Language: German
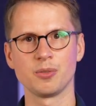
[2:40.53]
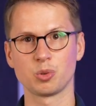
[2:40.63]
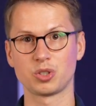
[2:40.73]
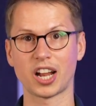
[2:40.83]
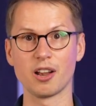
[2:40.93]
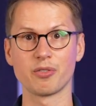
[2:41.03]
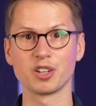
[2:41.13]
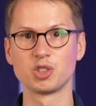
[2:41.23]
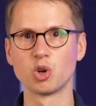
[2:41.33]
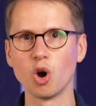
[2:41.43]
total
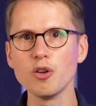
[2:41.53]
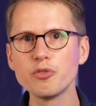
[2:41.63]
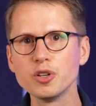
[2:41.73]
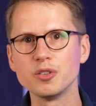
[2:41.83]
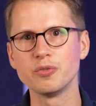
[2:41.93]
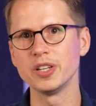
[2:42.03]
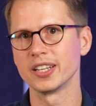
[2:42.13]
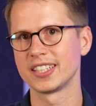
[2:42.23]
verteufelt wird.